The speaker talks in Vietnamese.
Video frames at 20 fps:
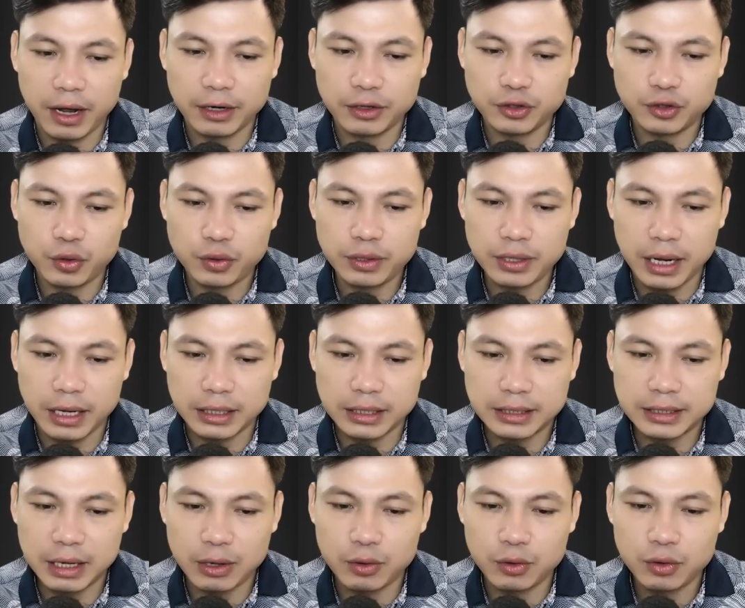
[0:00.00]
Thắng cũng không
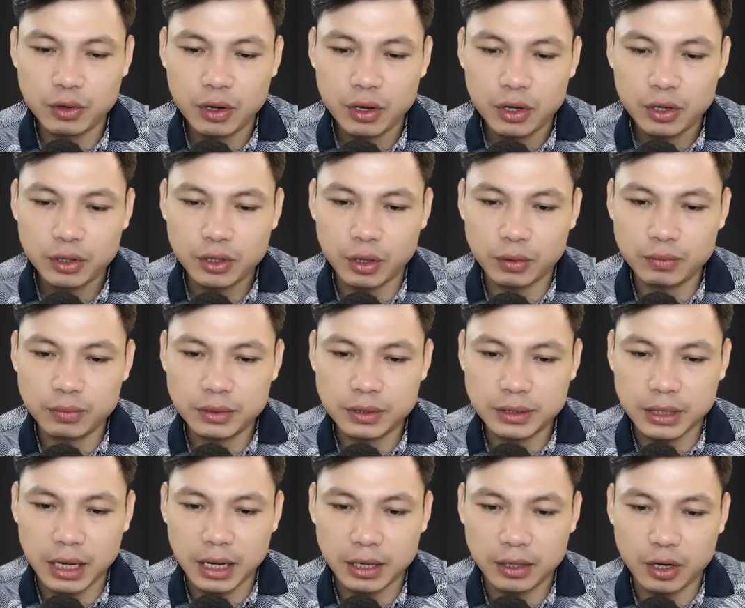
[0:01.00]
dám dở thói
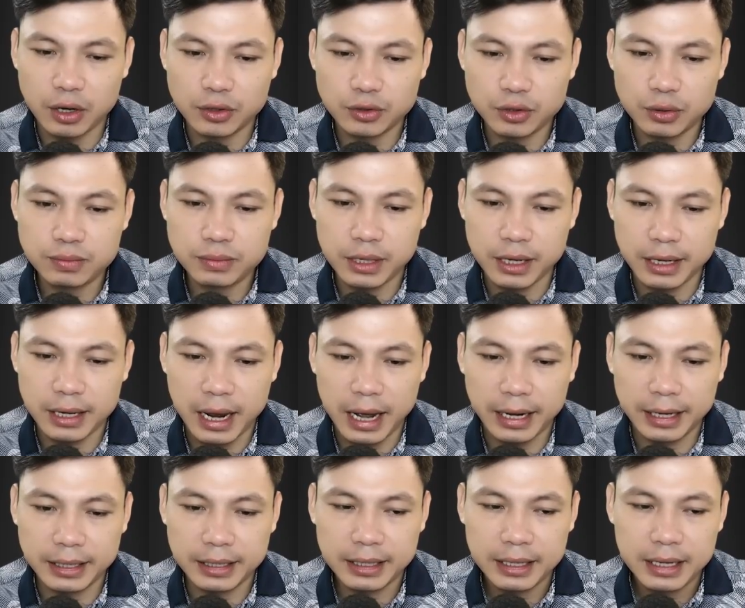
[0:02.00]
nhây. Một
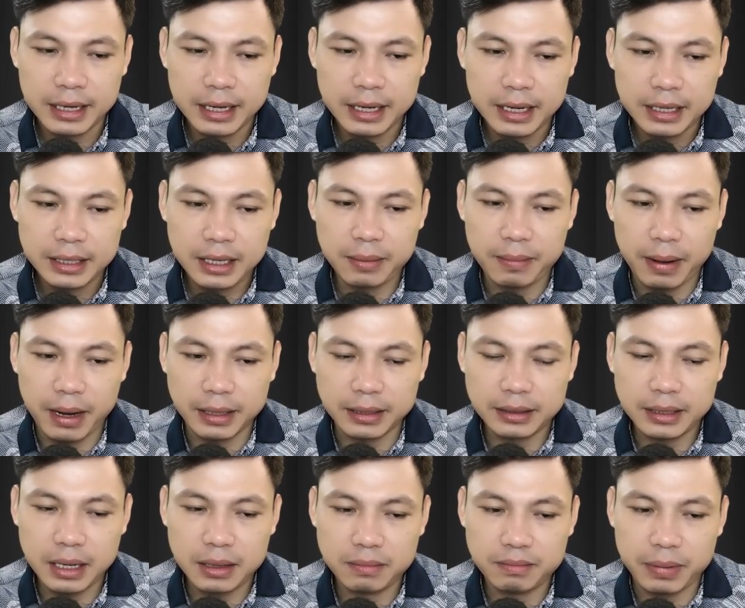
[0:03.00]
phần vì sợ, còn phần
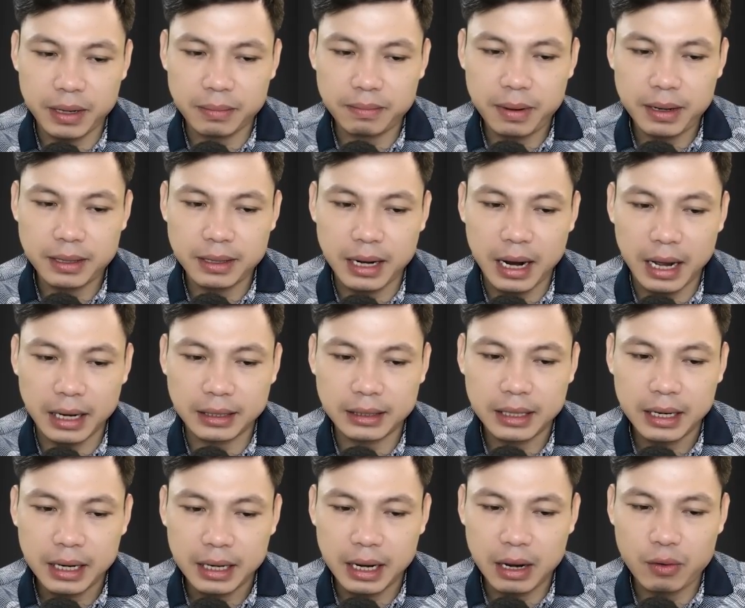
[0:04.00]
lớn là do lão
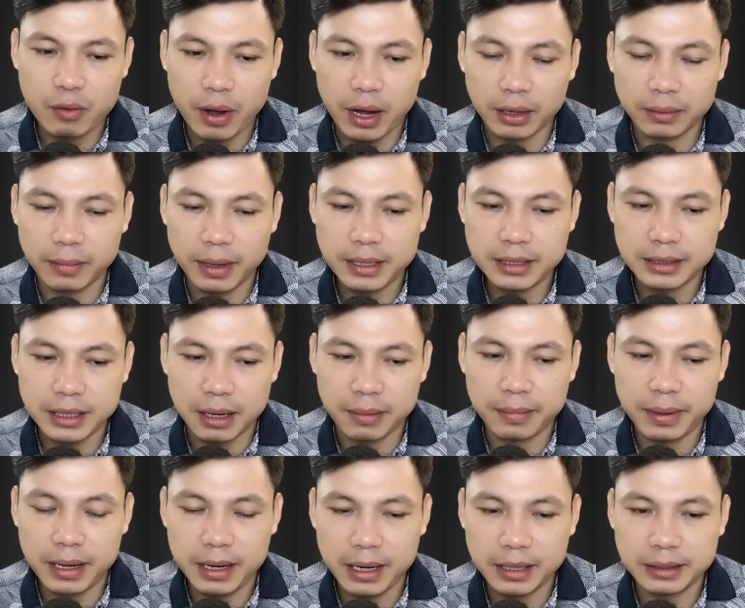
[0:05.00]
đã trúng cái mông
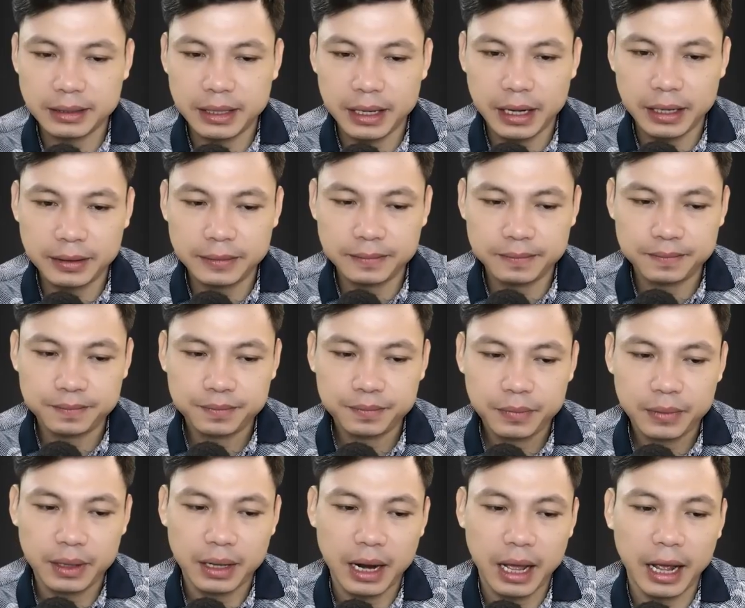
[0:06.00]
của hắn vừa
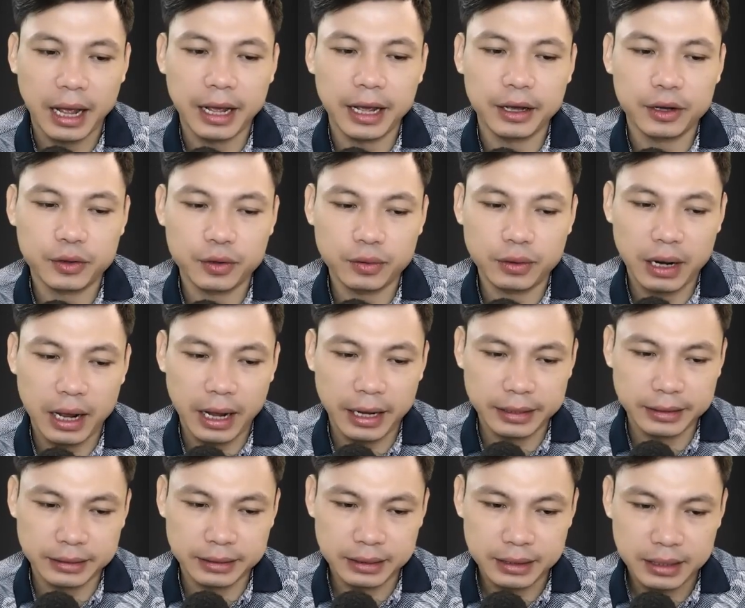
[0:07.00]
bị đánh nhựa ngày
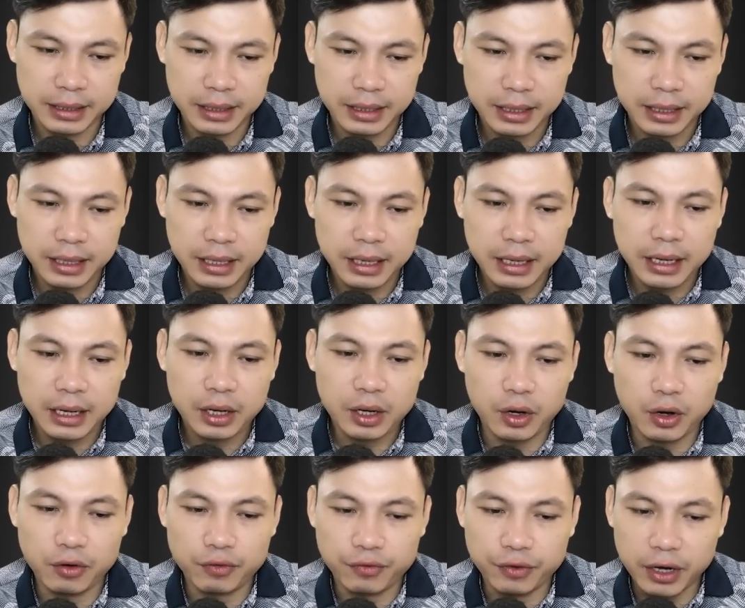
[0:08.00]
hôm trước cho nên
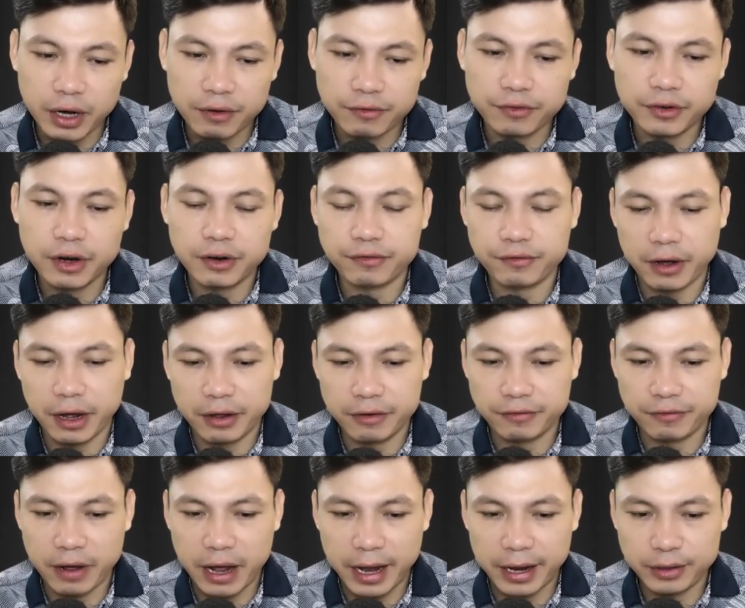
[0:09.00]
xót vô cùng.
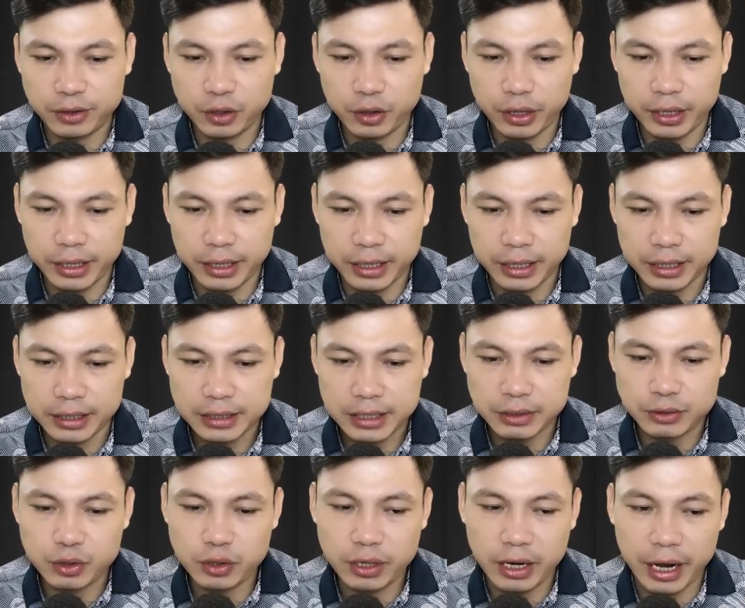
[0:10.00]
Cứ như vậy,
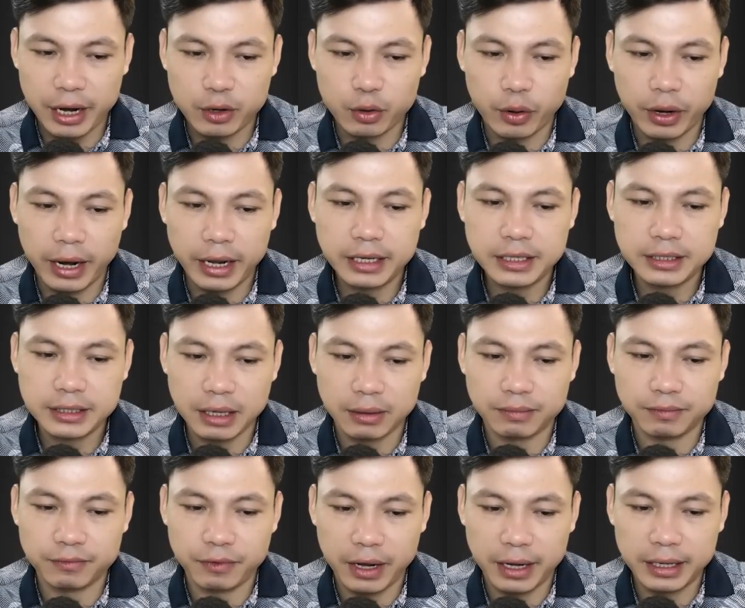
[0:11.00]
cả hai im lặng
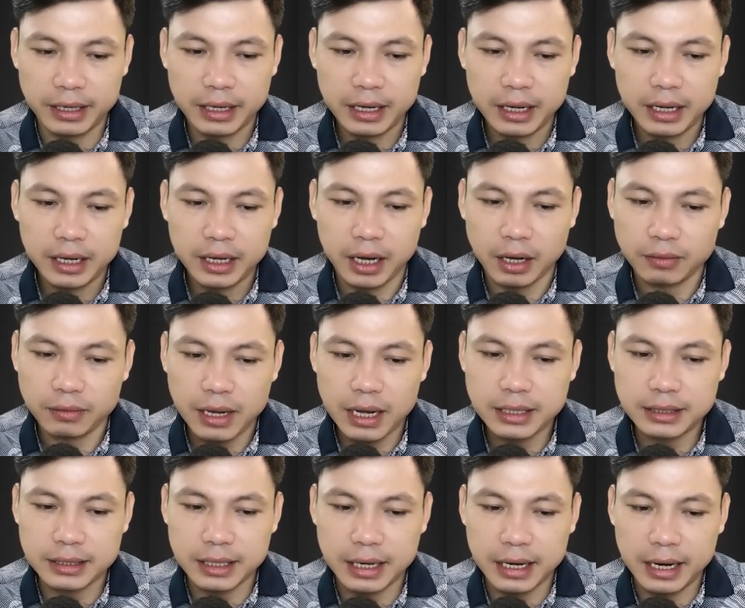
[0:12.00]
chìm vào trong giấc
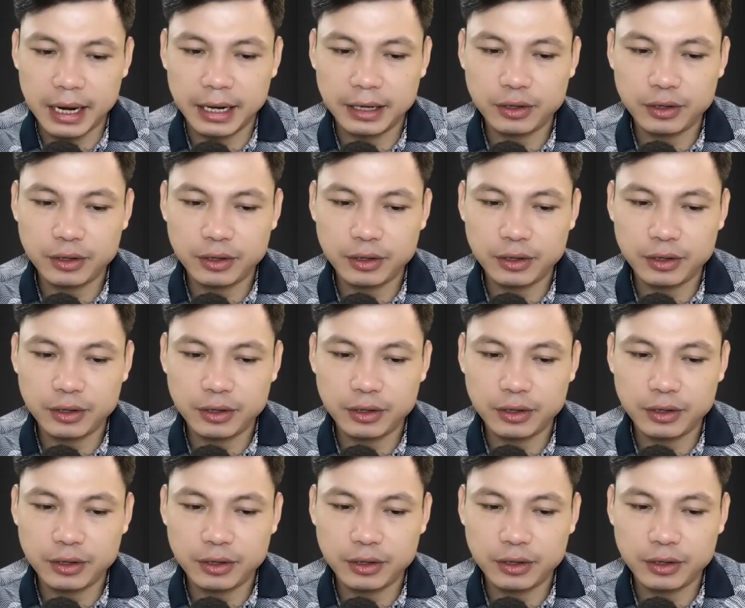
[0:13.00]
ngủ.